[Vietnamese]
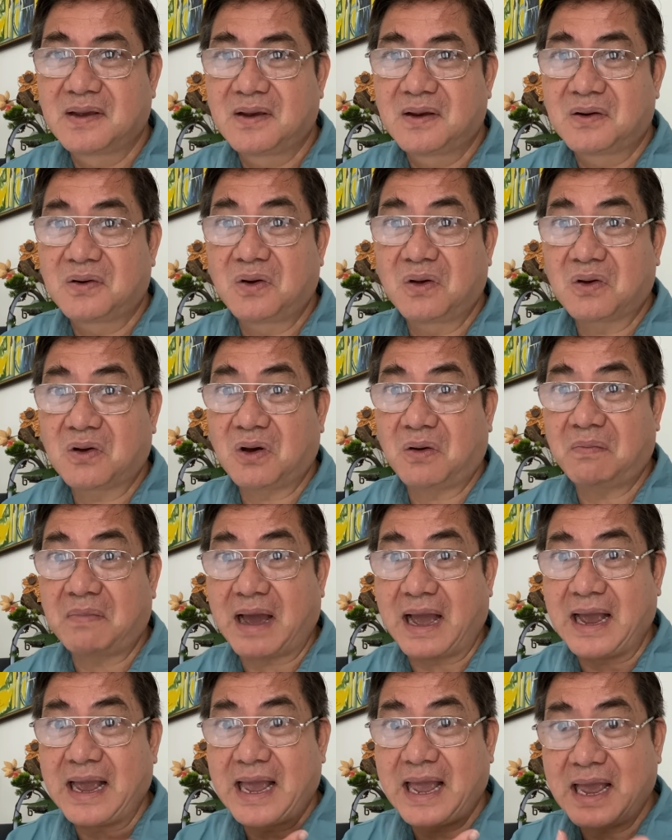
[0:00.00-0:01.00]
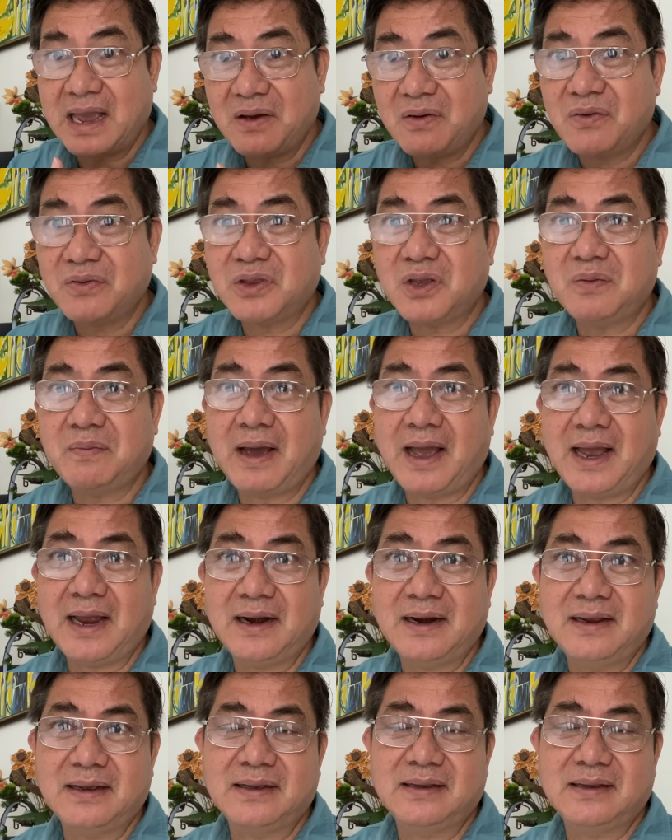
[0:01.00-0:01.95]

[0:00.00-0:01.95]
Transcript: rồi còn bản án của tiểu bang nữa